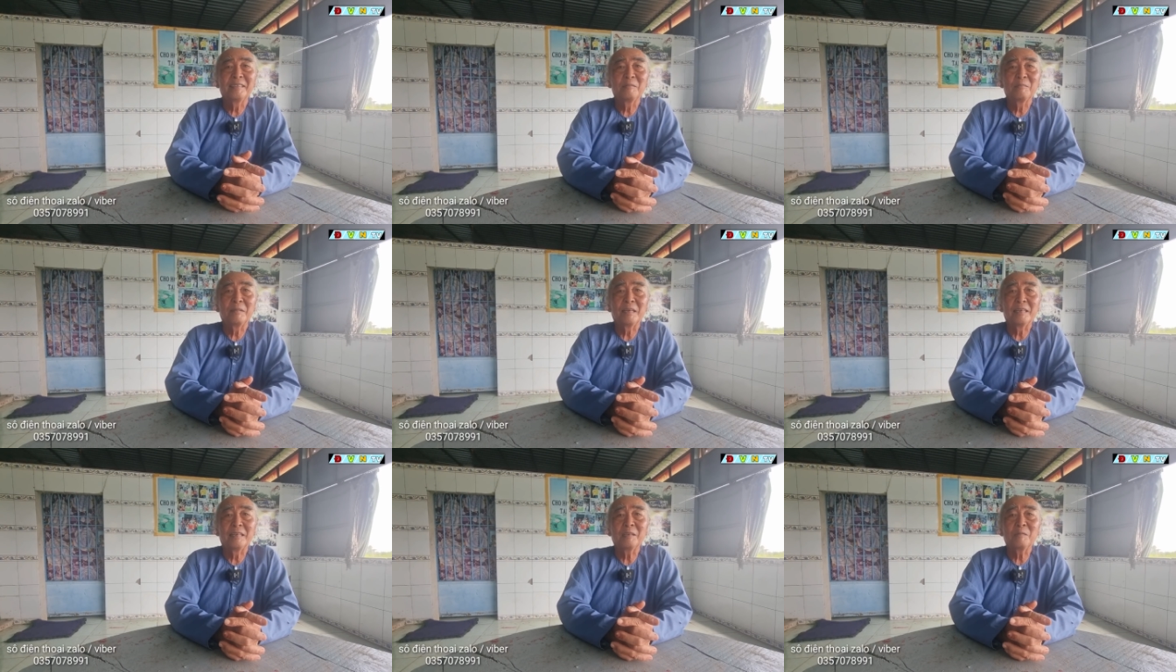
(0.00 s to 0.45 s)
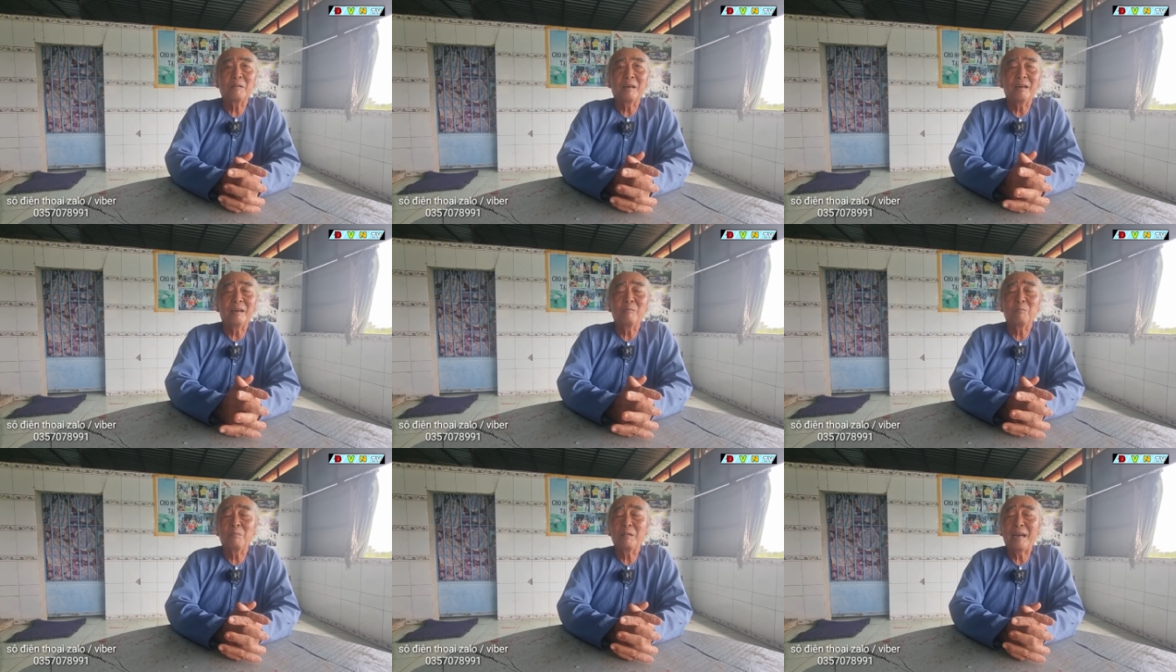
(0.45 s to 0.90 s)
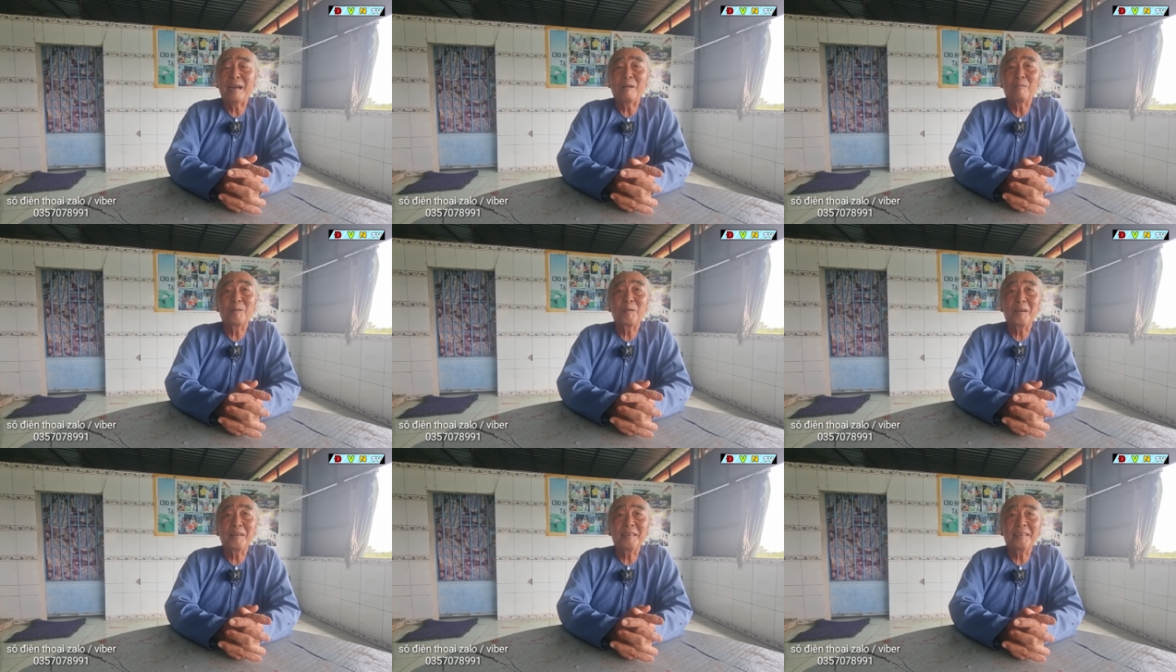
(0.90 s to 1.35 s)
mà đức phật ông bà
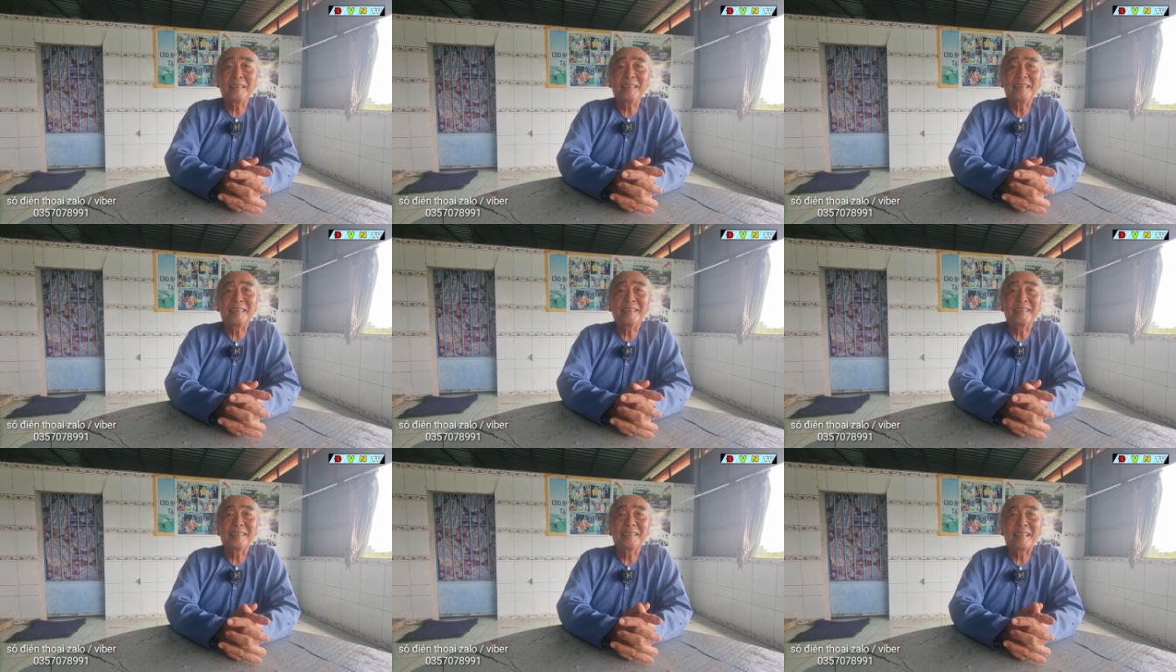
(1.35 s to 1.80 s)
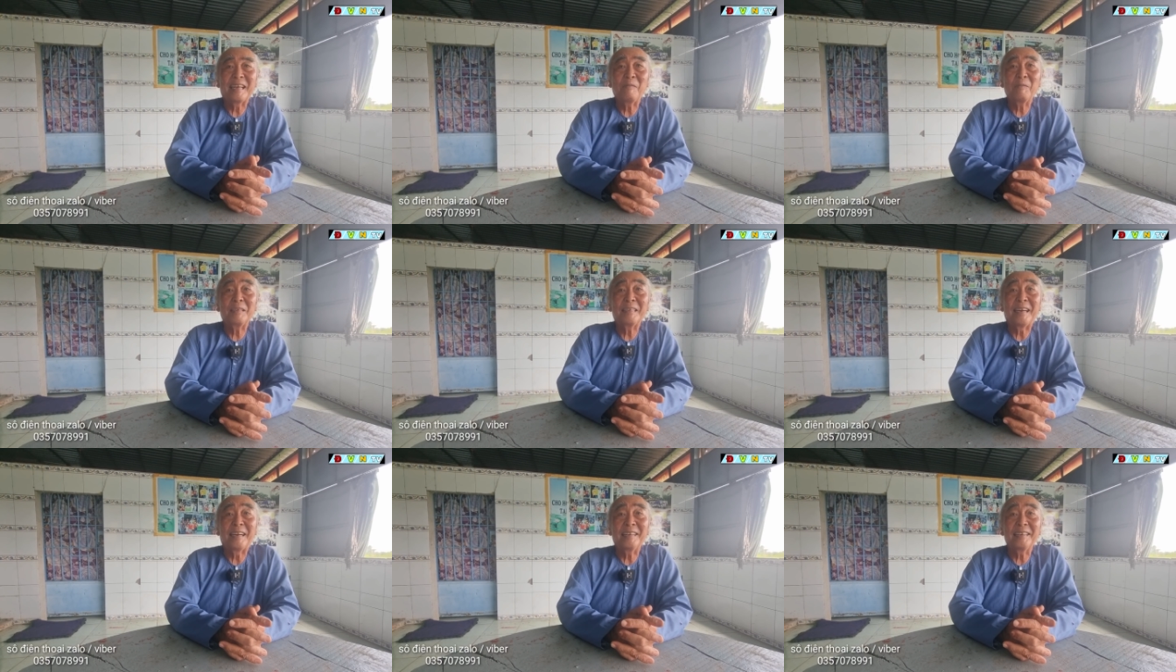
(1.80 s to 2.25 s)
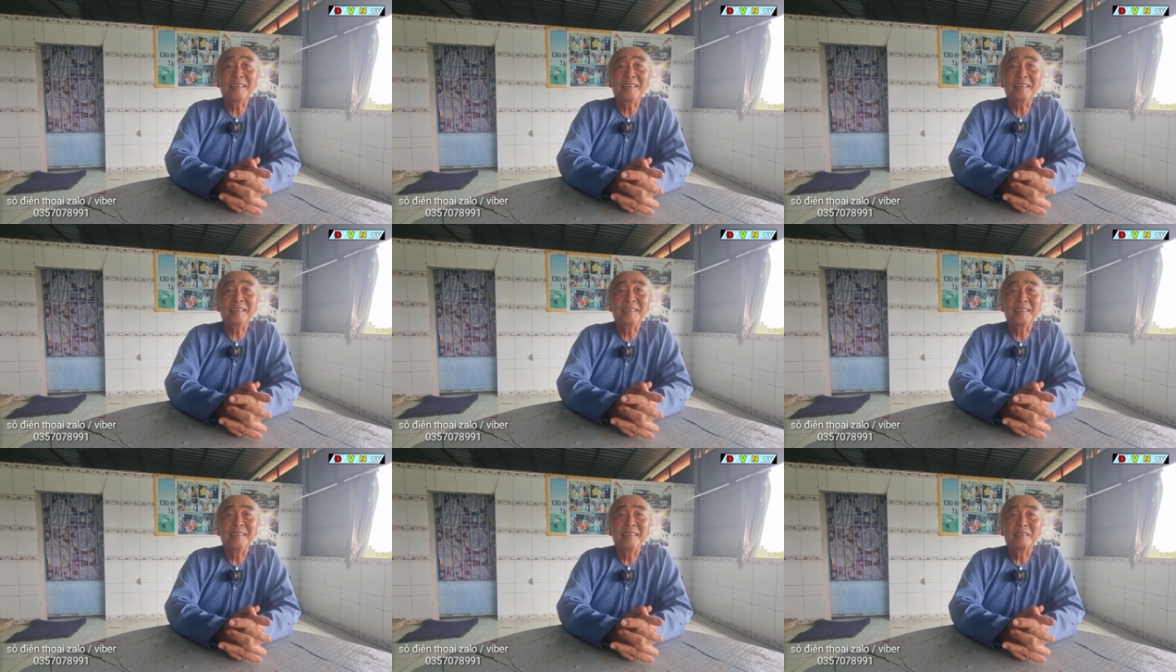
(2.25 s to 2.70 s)
ông nói đó ha tám cái nhẫn đó
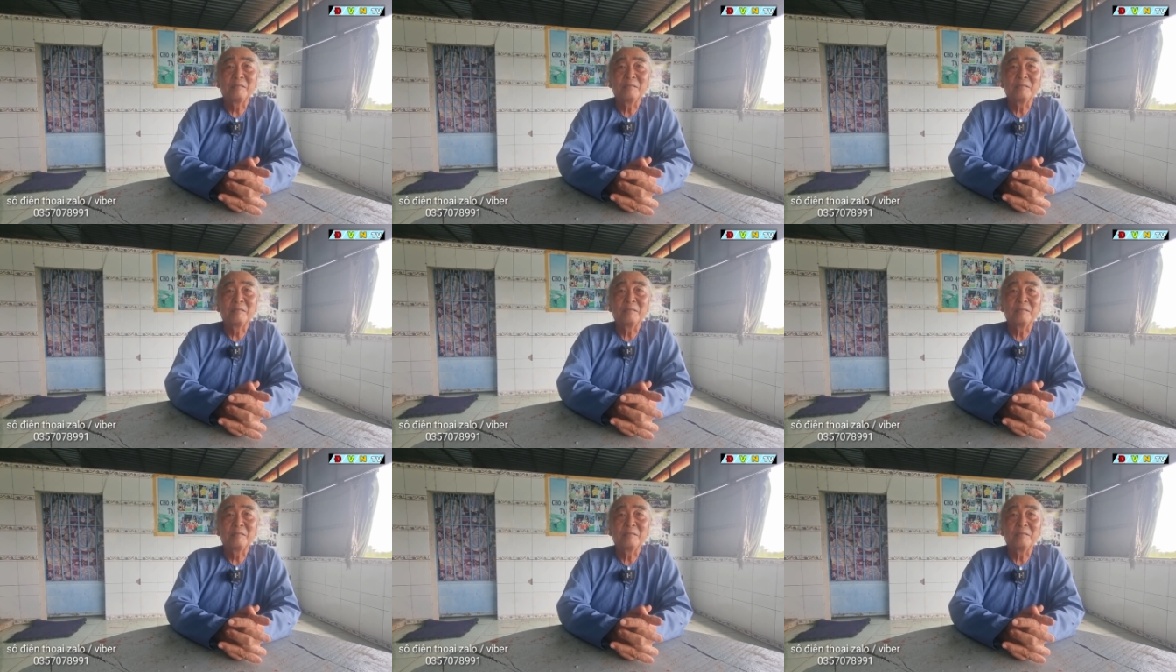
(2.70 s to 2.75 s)
yeah.